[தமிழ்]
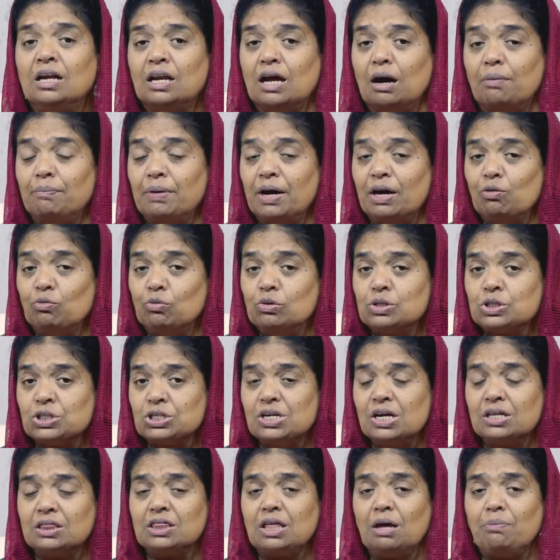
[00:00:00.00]
நம்மை
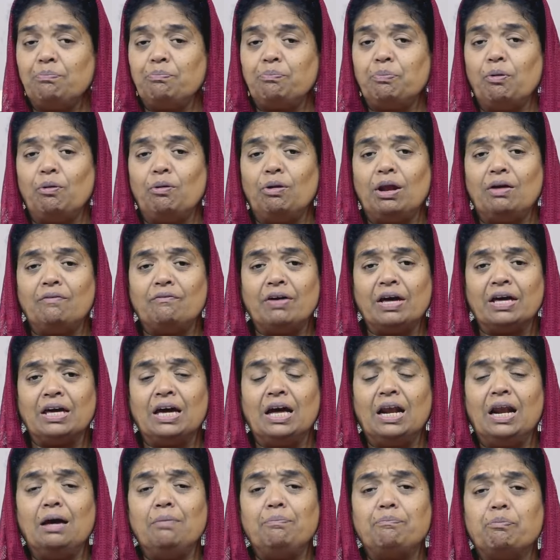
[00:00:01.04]
உஷ்ணத்தை போல
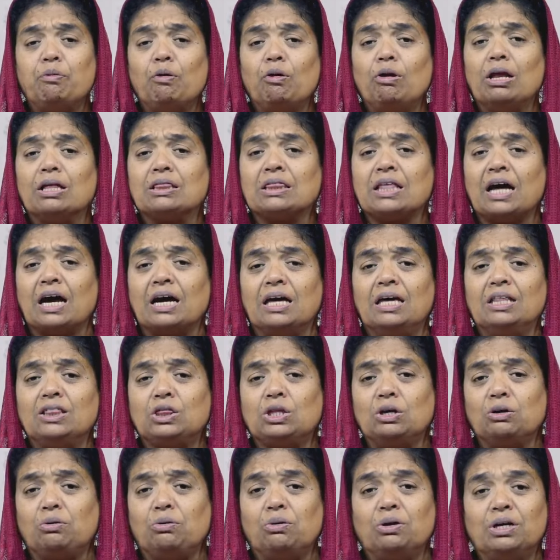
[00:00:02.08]
வெயிலை போல
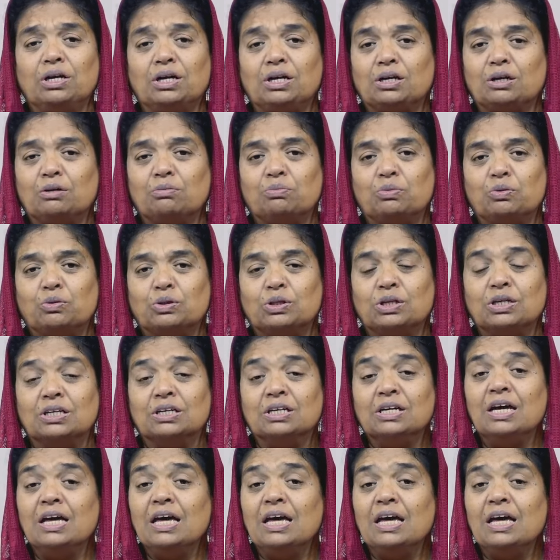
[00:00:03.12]
தகைத்து கொண்டிருக்கும் போது